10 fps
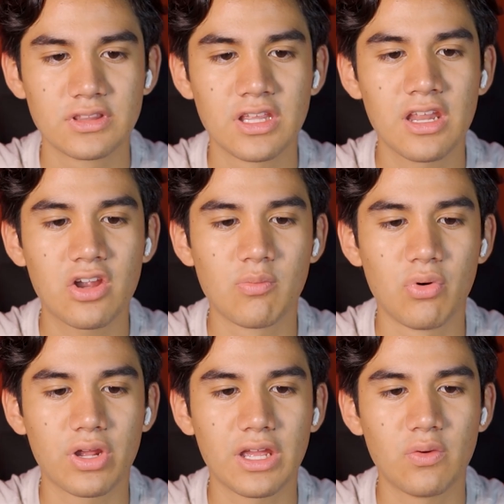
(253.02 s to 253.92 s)
Tiene
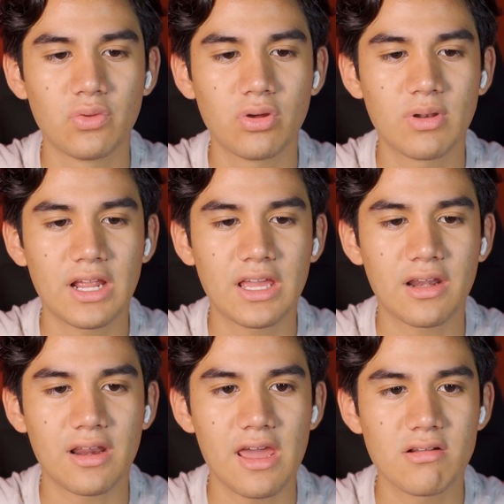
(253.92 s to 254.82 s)
como que un doblaje
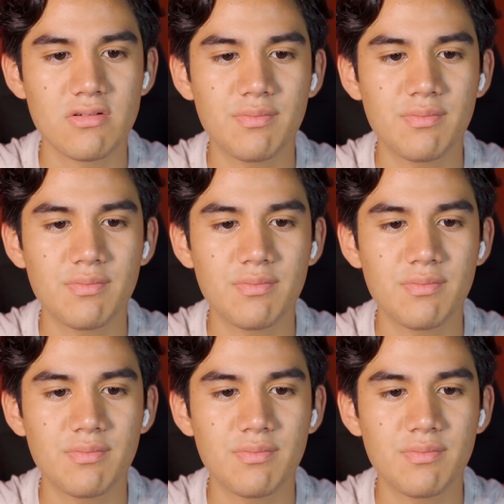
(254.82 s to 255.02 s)
raro